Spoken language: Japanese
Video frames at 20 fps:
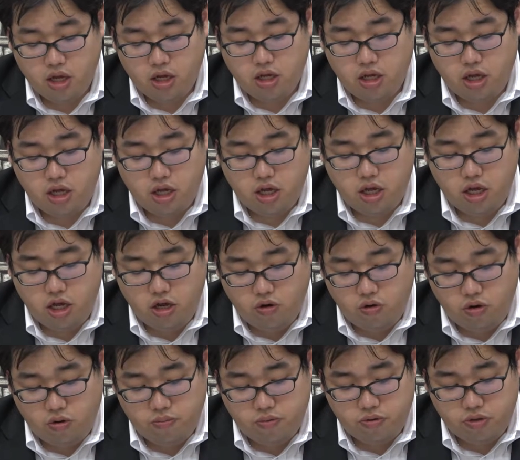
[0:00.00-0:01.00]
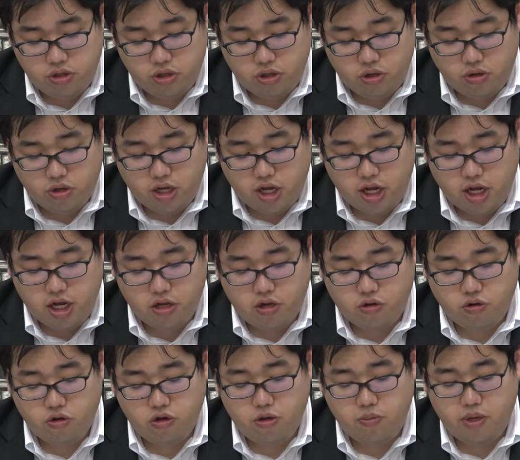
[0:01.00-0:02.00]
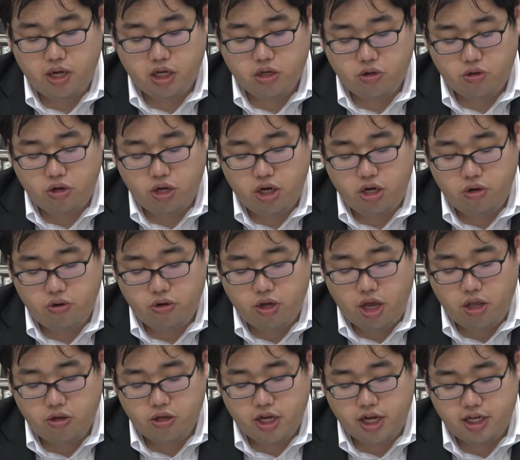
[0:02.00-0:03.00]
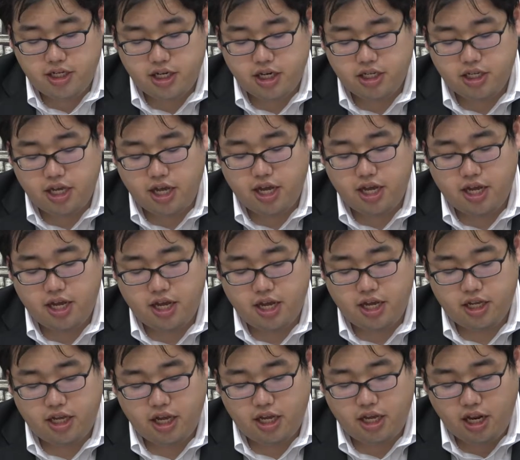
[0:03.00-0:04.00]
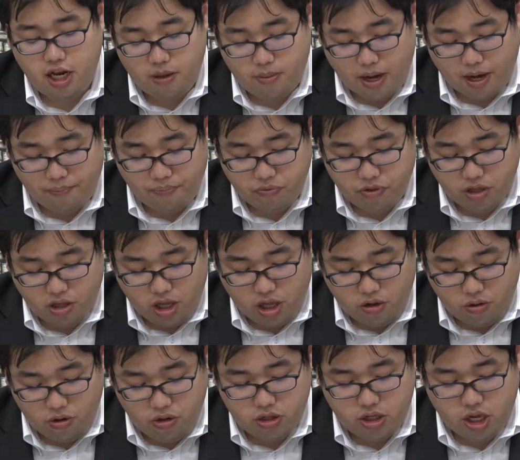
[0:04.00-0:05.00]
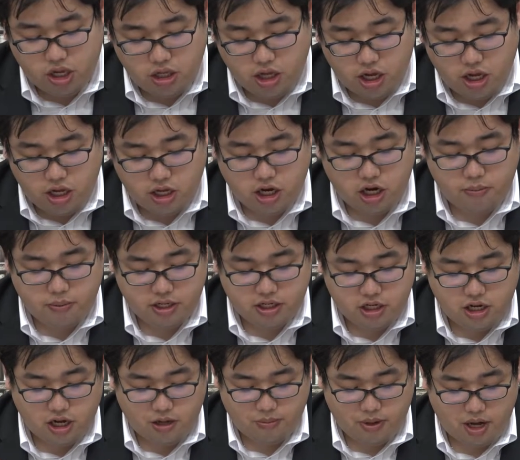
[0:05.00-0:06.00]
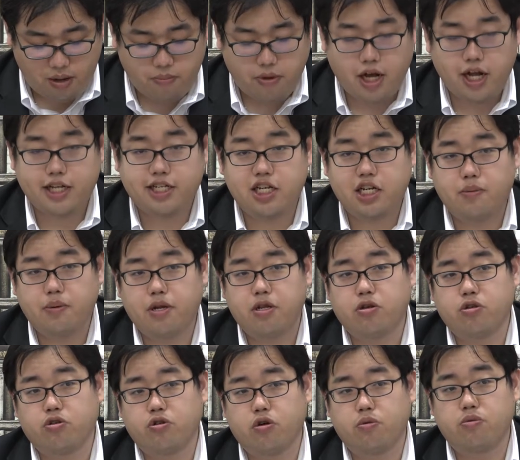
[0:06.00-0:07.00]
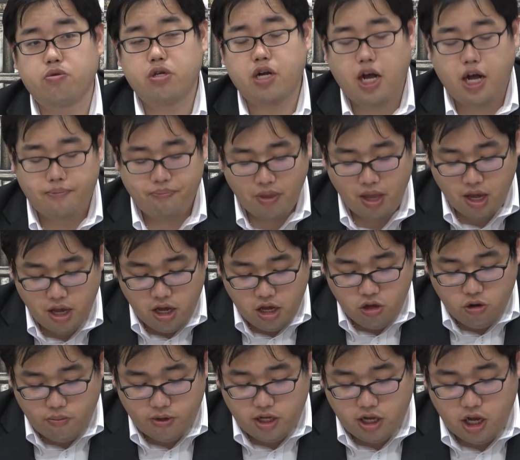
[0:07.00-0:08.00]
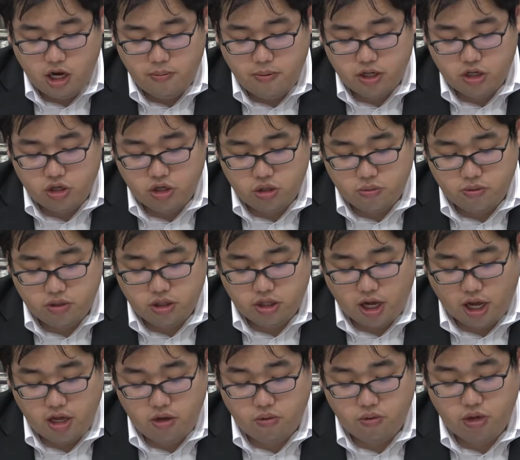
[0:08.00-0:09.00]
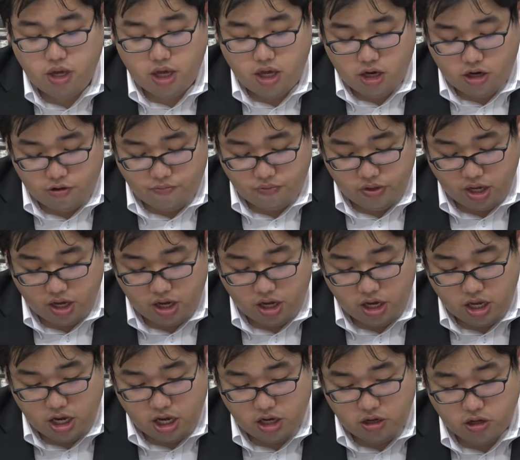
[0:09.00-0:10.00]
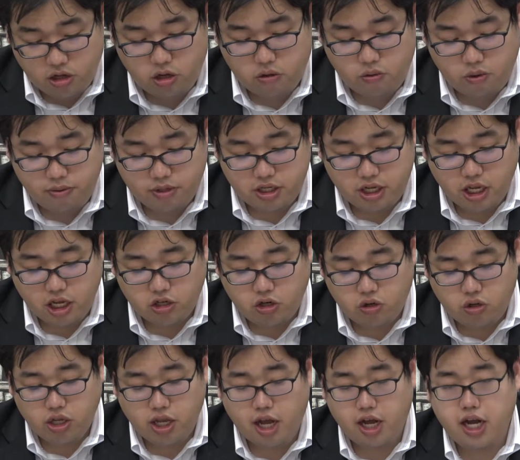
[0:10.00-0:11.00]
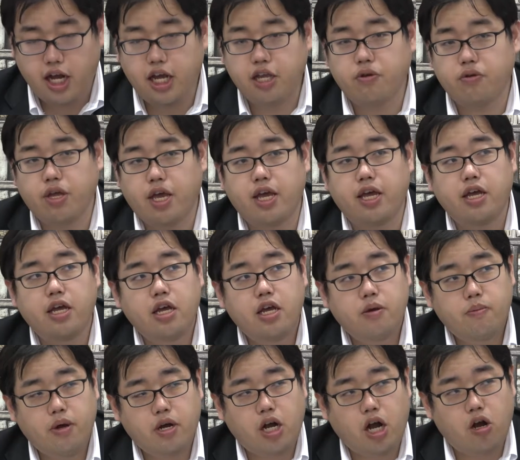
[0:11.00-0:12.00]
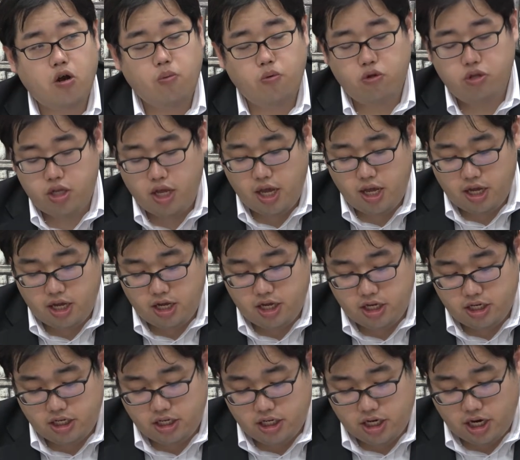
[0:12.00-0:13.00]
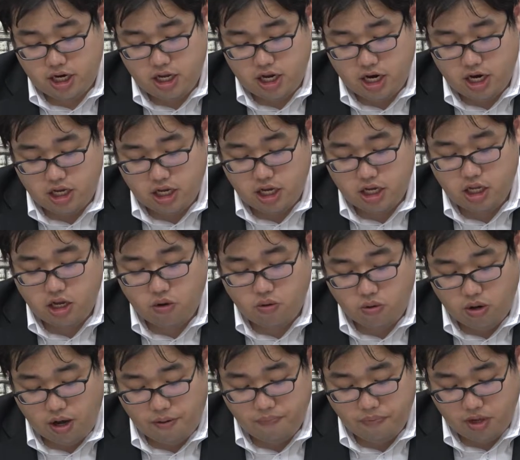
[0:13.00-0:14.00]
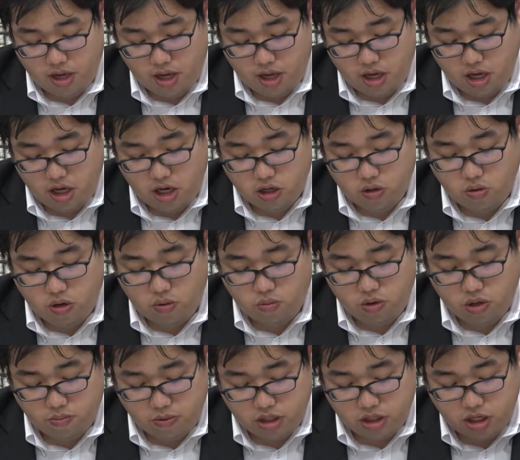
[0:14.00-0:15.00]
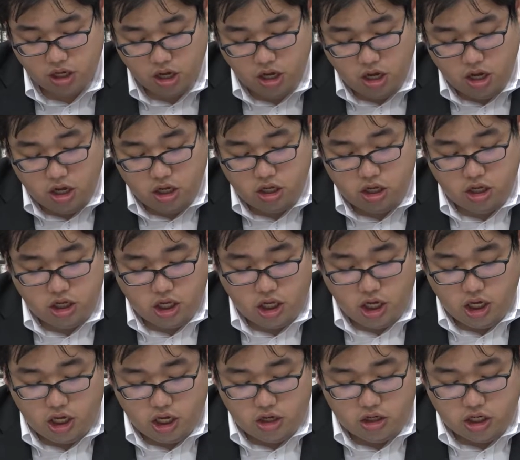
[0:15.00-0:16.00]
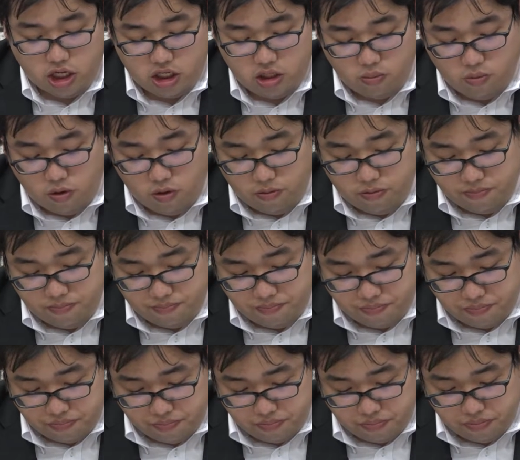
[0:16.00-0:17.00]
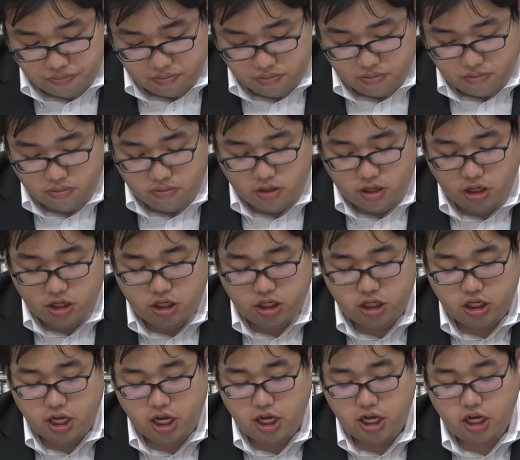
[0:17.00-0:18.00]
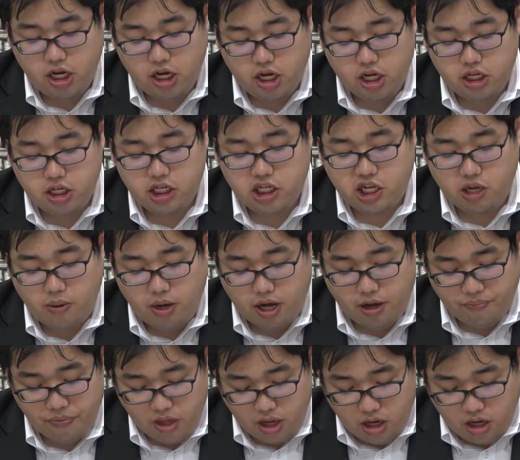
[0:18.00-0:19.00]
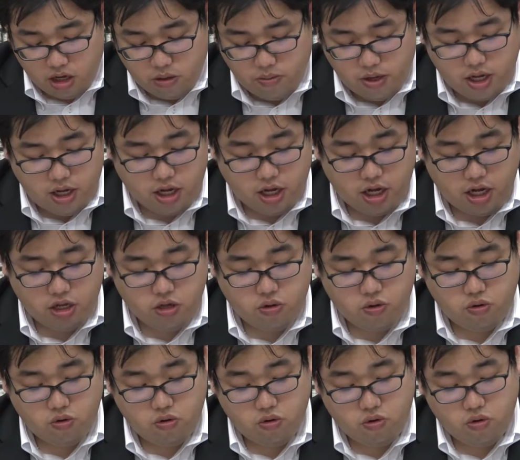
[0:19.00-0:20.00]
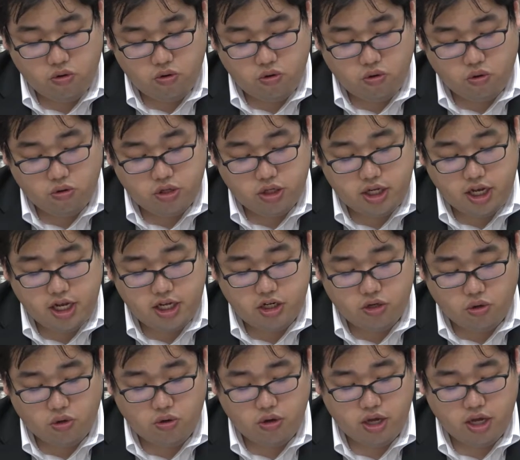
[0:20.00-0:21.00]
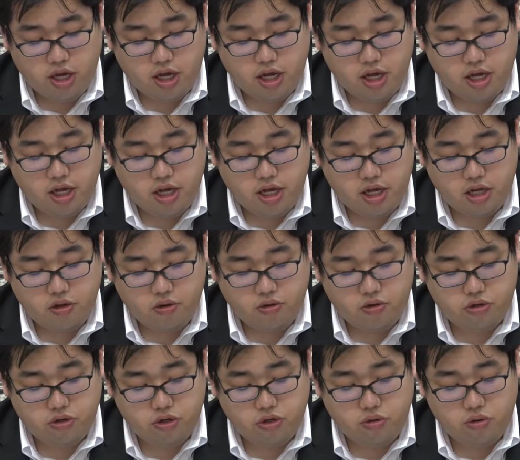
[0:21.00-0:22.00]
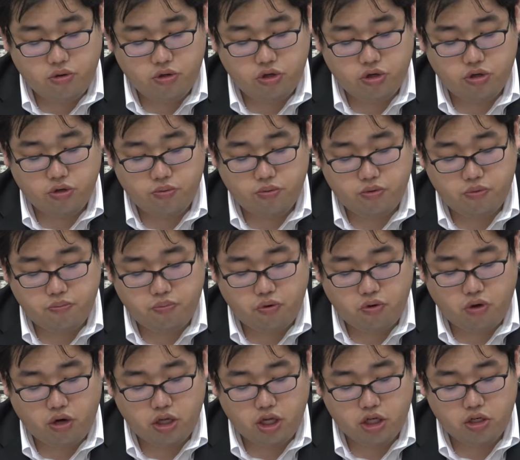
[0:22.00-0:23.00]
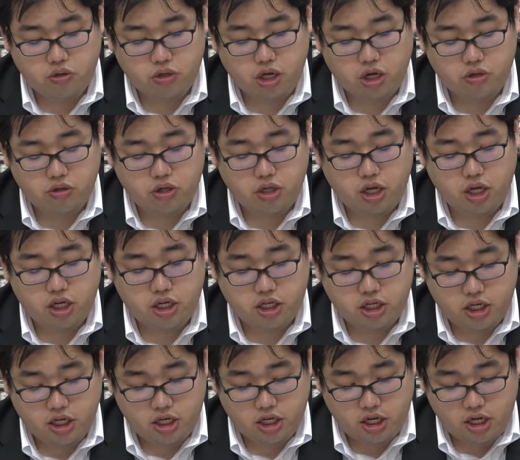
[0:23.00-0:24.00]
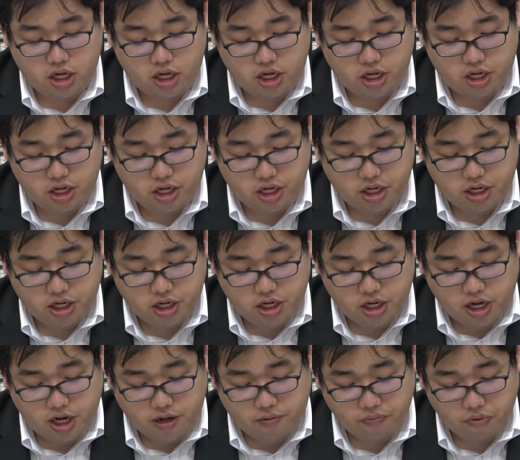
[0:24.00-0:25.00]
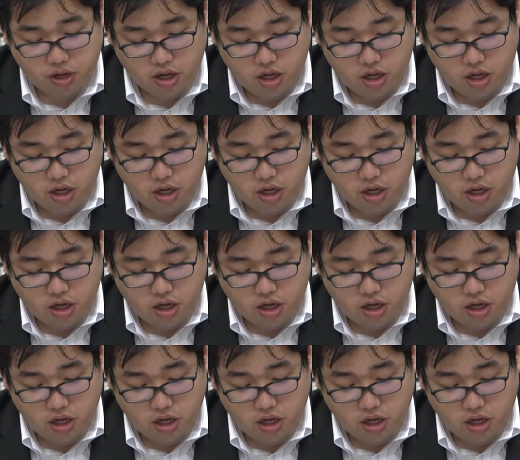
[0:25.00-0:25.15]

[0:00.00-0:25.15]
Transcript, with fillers: で、英語の文章の難易度という意味では、その医療系の対策さええー、できればという前提にはなりますが、まあ、マーチレベルの長文が読めていれば十分対応できる、えー、難易度だと思います。ただ、ちょっと長いので、まあ、過去問で、えー、しっかり慣れていった方が、えー、いいかと思います。で、出てきている設問自体に関しては、まああの極性常、えー、と空所報酬の文法の形を直す形式、えー、が、